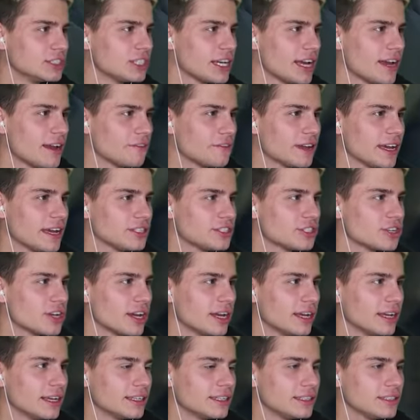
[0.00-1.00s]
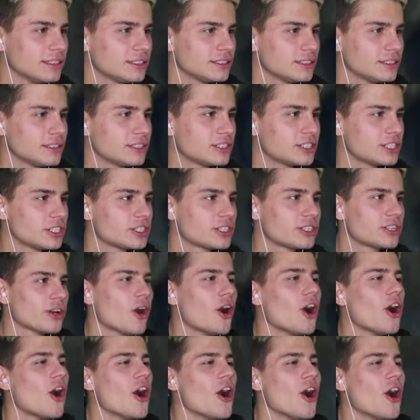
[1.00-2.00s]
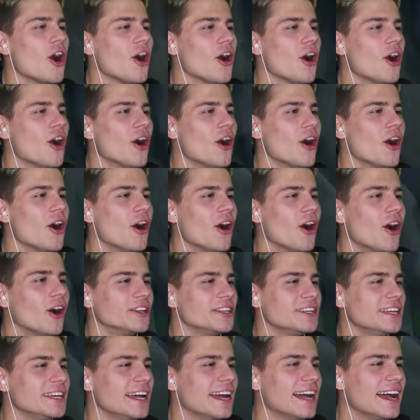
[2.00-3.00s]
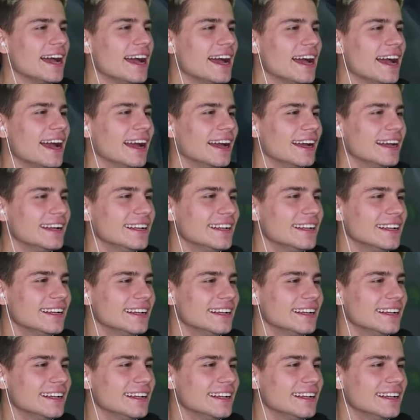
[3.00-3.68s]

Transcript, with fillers: Dziewięć. Dziewięć, dziesięć. O, no nie. nie.